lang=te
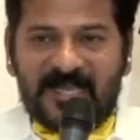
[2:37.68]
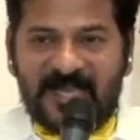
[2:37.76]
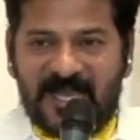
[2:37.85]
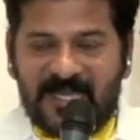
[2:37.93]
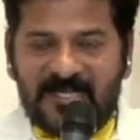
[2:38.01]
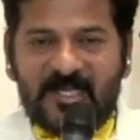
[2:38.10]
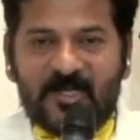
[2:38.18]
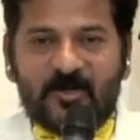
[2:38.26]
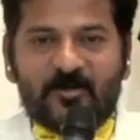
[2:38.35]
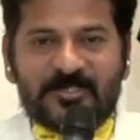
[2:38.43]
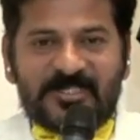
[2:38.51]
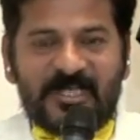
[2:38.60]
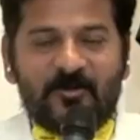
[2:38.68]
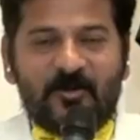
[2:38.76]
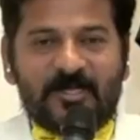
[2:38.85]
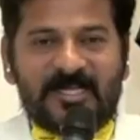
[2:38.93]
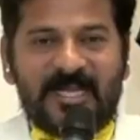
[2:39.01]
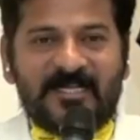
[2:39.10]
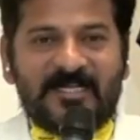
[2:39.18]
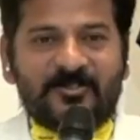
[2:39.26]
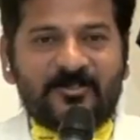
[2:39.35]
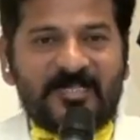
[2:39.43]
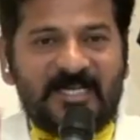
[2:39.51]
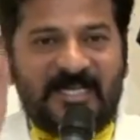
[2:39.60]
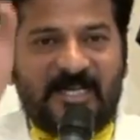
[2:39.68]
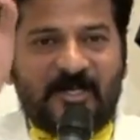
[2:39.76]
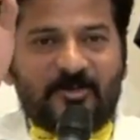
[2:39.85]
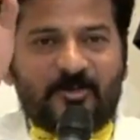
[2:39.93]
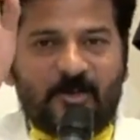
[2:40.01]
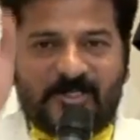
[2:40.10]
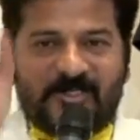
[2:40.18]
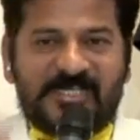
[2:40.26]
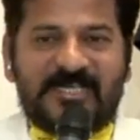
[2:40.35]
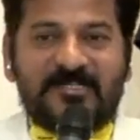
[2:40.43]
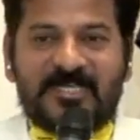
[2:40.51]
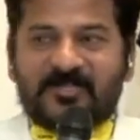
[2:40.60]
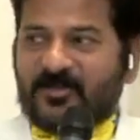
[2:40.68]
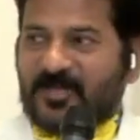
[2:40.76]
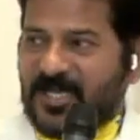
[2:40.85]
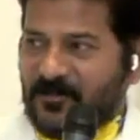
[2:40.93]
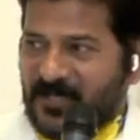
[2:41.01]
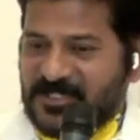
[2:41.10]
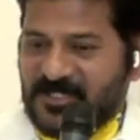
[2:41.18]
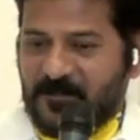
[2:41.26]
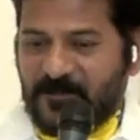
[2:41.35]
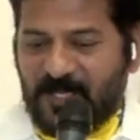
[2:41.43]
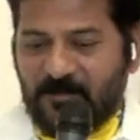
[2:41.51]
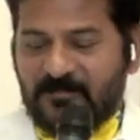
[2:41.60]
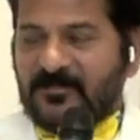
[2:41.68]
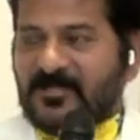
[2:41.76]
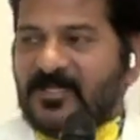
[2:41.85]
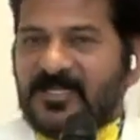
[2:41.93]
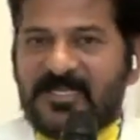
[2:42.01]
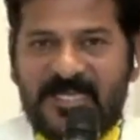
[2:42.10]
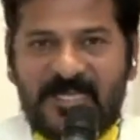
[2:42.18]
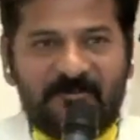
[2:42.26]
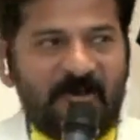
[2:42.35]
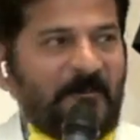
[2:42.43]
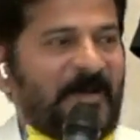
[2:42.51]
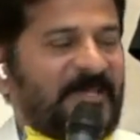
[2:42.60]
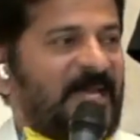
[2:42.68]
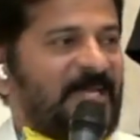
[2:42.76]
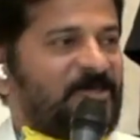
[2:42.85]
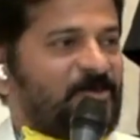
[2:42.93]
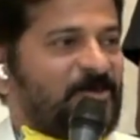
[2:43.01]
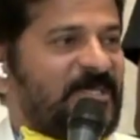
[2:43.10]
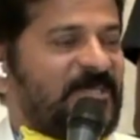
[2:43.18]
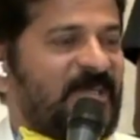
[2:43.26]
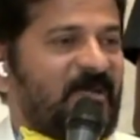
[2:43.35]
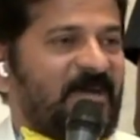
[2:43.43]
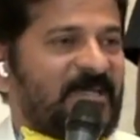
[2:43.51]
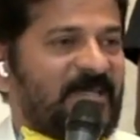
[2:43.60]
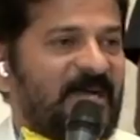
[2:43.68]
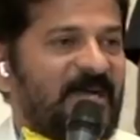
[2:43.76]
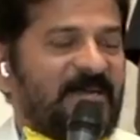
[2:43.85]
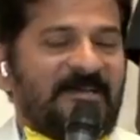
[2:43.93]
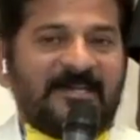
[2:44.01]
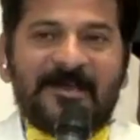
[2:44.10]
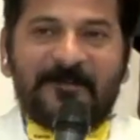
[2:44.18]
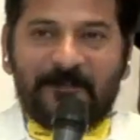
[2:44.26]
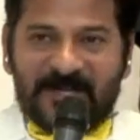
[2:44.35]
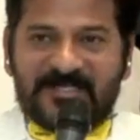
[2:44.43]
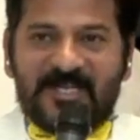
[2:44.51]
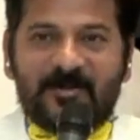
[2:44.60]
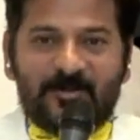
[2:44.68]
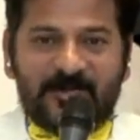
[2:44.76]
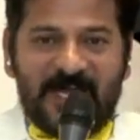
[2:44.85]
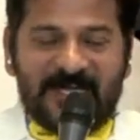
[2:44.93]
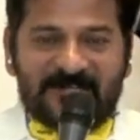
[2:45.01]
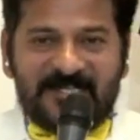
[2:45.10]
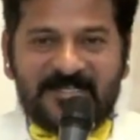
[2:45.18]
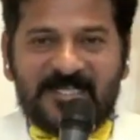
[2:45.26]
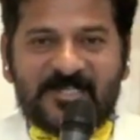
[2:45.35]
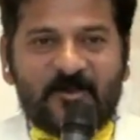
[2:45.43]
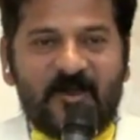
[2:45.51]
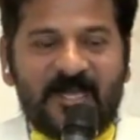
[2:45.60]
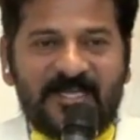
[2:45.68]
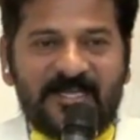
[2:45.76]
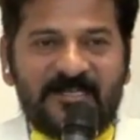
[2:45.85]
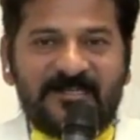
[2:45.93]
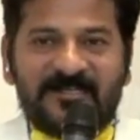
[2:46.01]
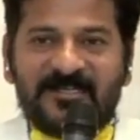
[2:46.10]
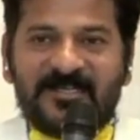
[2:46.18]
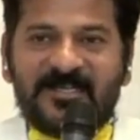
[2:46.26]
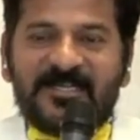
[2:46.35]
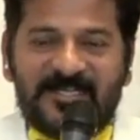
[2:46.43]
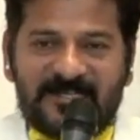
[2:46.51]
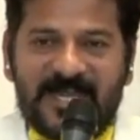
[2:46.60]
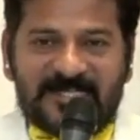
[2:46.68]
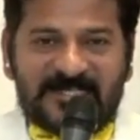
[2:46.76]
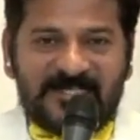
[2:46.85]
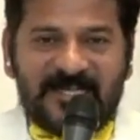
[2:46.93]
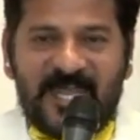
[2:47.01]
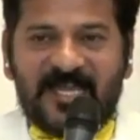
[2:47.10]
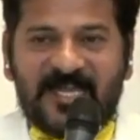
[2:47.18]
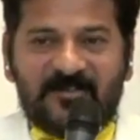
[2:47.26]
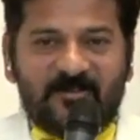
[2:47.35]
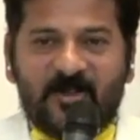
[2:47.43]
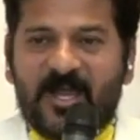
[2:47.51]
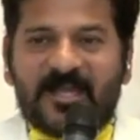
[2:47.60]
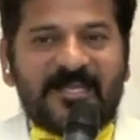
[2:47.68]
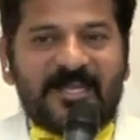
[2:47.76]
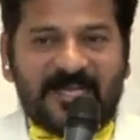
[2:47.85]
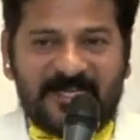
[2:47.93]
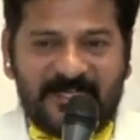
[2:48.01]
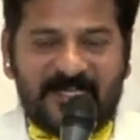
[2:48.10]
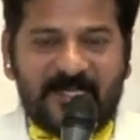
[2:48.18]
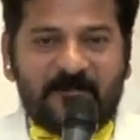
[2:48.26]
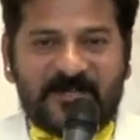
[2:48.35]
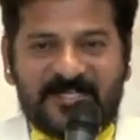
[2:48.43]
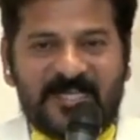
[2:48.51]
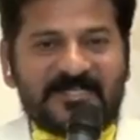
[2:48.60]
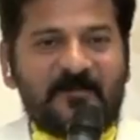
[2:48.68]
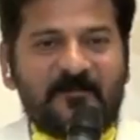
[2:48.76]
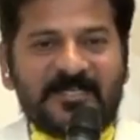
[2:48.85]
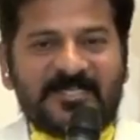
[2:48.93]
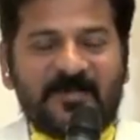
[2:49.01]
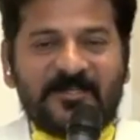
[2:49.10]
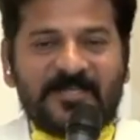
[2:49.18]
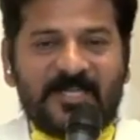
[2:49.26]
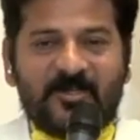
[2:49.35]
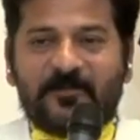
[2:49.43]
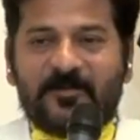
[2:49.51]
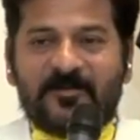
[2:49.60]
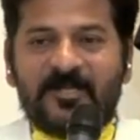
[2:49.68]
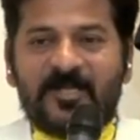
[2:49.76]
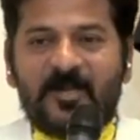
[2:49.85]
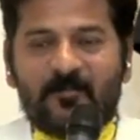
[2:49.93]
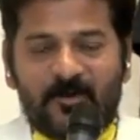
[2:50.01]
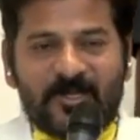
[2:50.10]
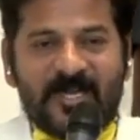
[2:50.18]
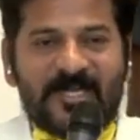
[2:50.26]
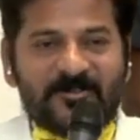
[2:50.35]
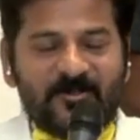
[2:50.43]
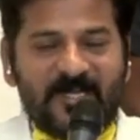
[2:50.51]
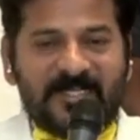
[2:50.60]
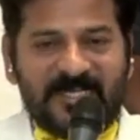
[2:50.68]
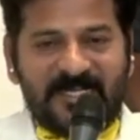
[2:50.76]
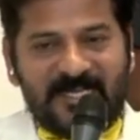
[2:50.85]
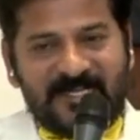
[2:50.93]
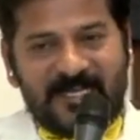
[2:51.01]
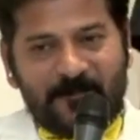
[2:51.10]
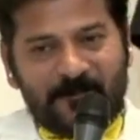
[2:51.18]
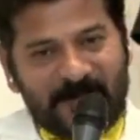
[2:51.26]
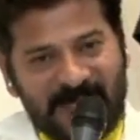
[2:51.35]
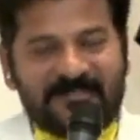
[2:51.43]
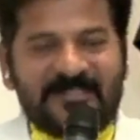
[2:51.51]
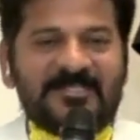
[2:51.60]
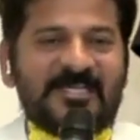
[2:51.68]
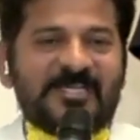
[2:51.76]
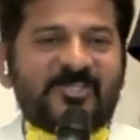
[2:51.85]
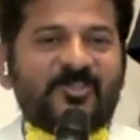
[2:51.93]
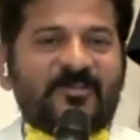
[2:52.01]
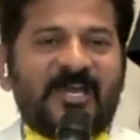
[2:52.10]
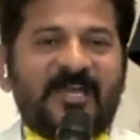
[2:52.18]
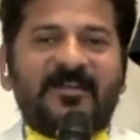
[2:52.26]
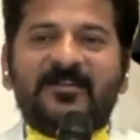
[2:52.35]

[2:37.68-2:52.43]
గల్లీలో కుస్తీలు కొట్లాడినట్టు ఢిల్లీలో దోస్తీలు చేస్తున్నారని మేము చెప్పినాం ఈ ఒప్పందాన్ని చూసిన తర్వాత ప్రజలు కూడా అర్థం చేసుకోవాలి ఈ రాష్ట్ర నాయకత్వంలో అక్కడక్కడ ఏదైనా ప్రజల సమస్యల మీద ఏదో పోరాడుతున్నట్టు లేదన్న ప్రయత్నం చేస్తున్నా